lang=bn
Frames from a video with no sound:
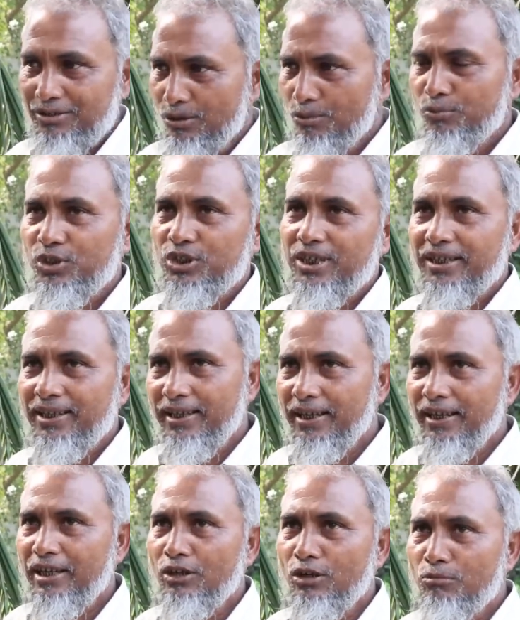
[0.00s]
কম পয়সা দিয়ে
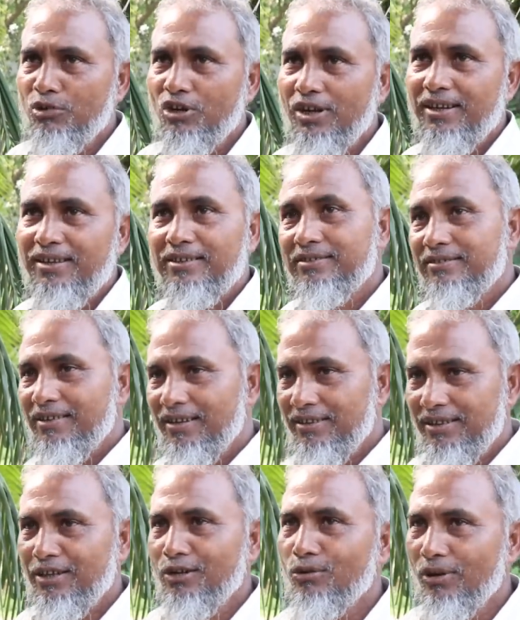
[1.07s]
কিনলে মোটা
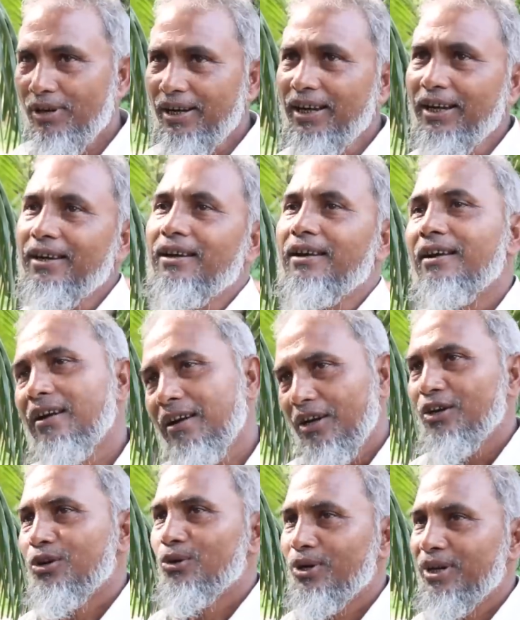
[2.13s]
তাজা করলে
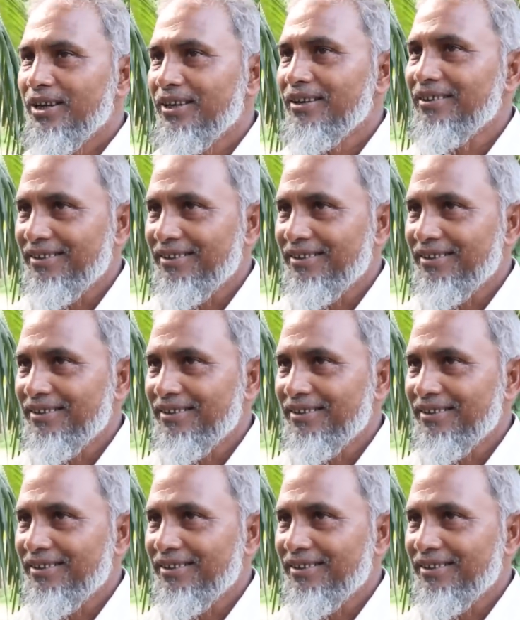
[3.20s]
ওটা